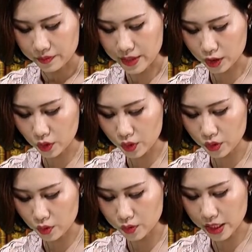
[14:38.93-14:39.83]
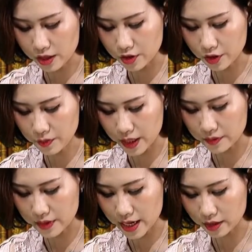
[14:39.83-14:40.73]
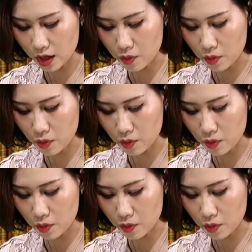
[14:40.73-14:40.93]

Và tôi cũng sẽ gửi tiền về cho